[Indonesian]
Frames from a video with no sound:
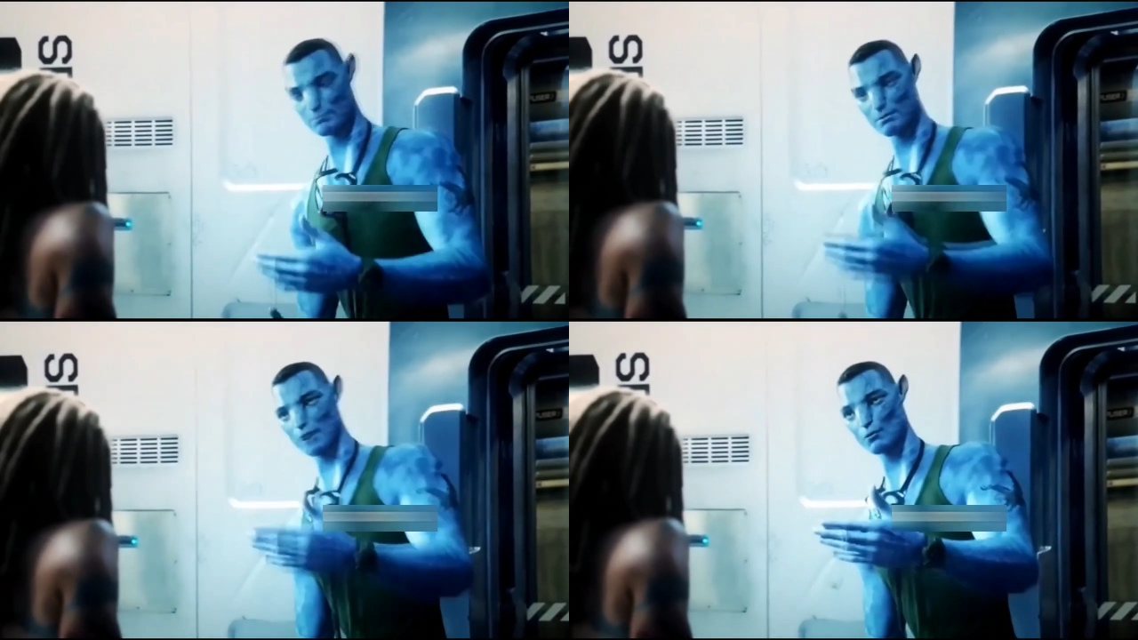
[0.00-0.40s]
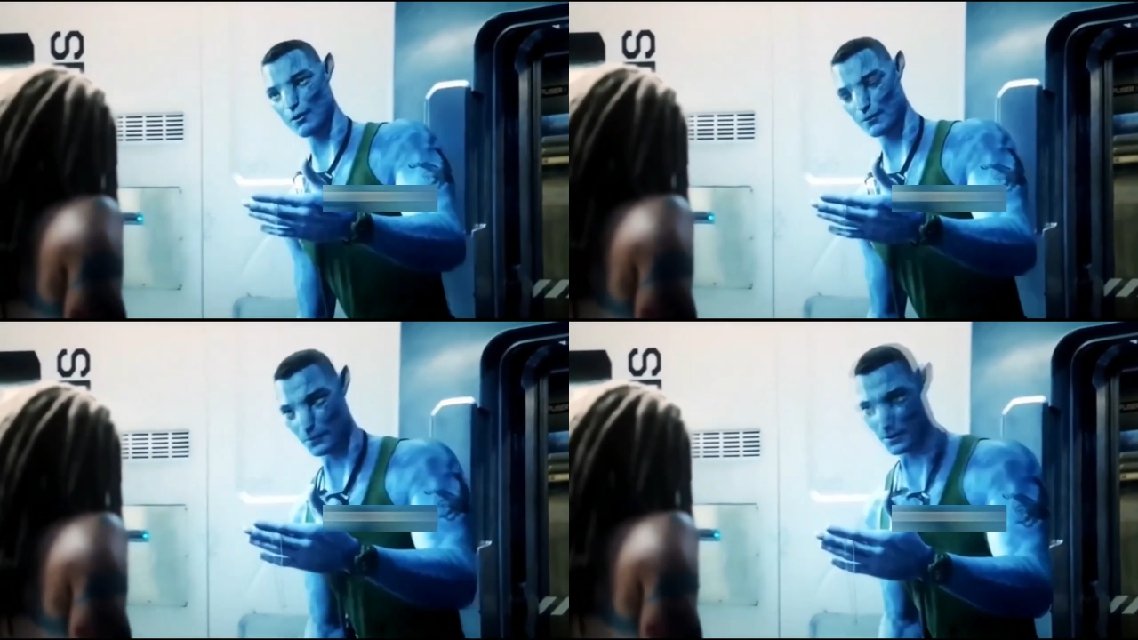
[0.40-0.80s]
yang
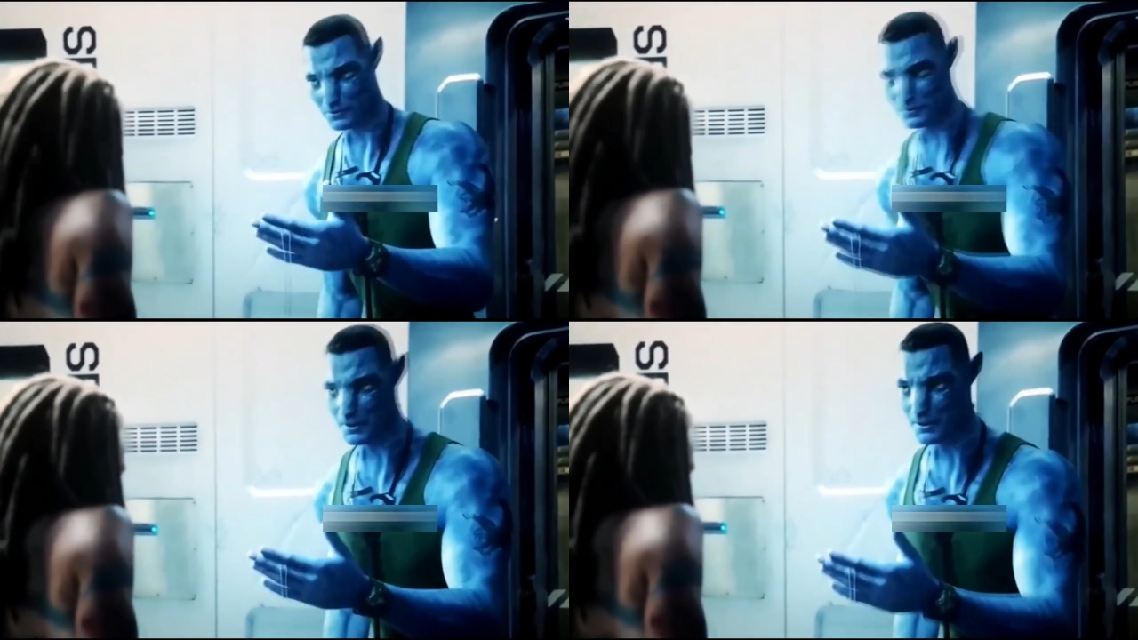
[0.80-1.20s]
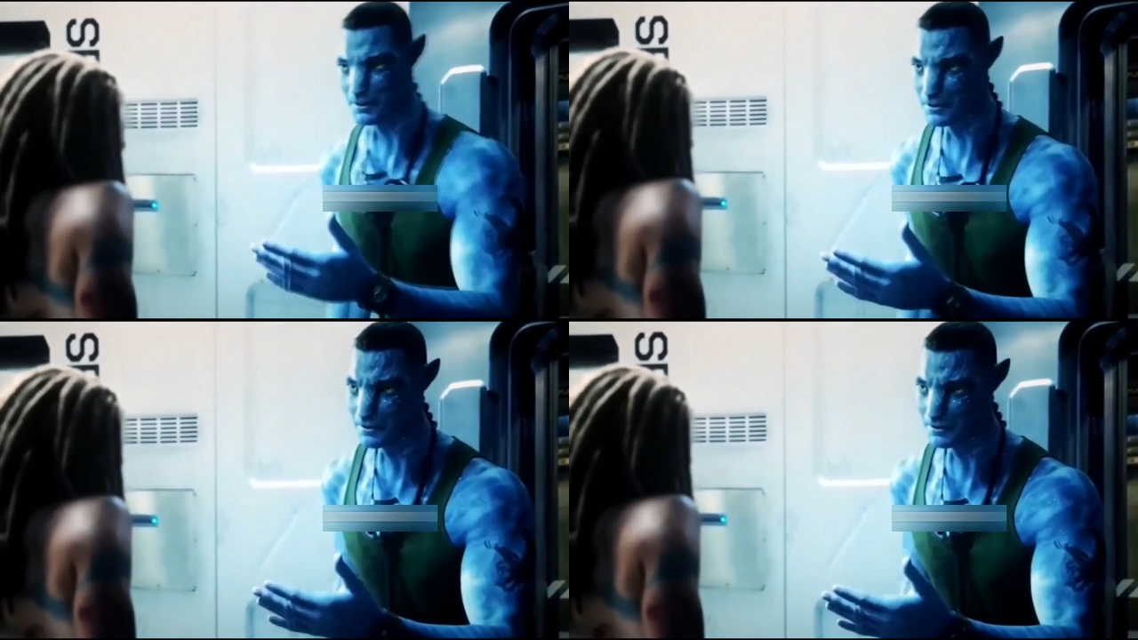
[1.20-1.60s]
ingatannya sudah
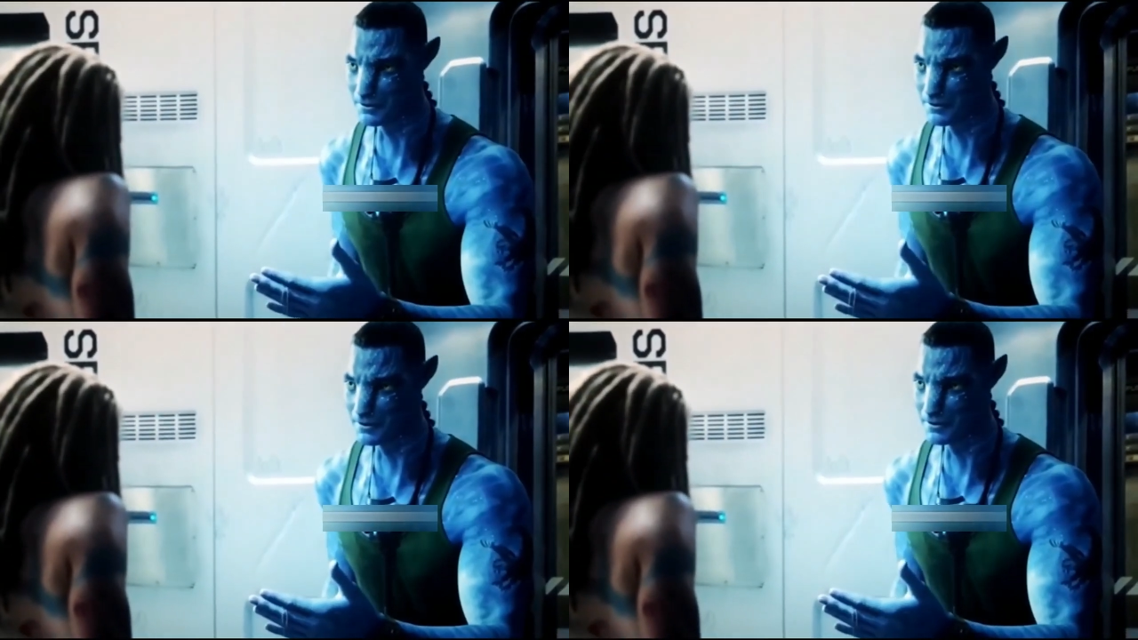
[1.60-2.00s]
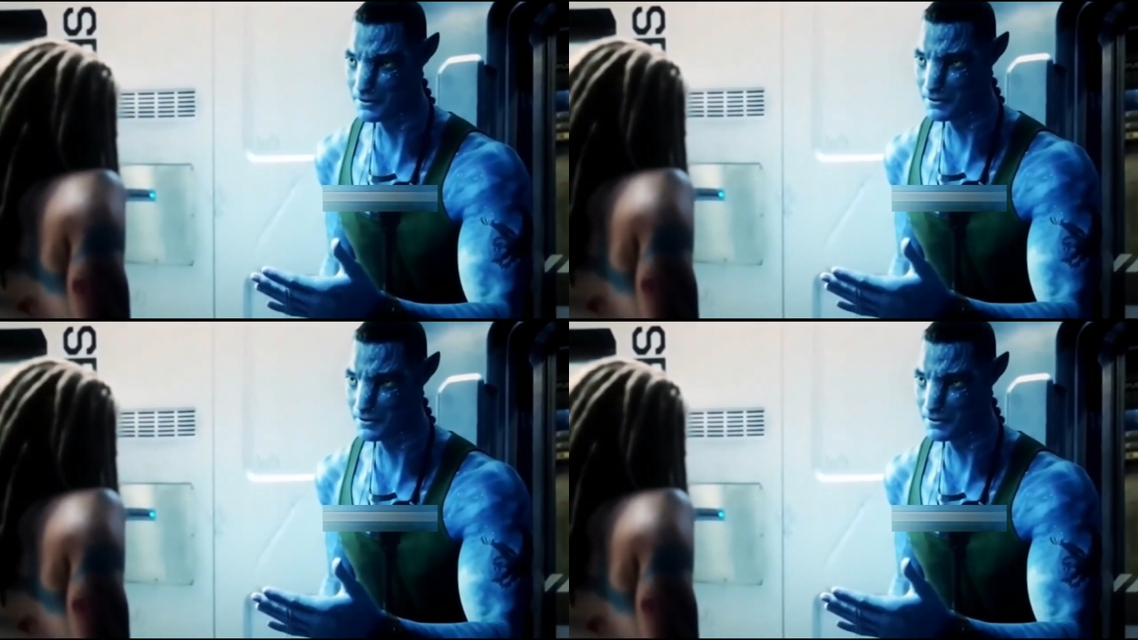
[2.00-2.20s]
dimasukkan ke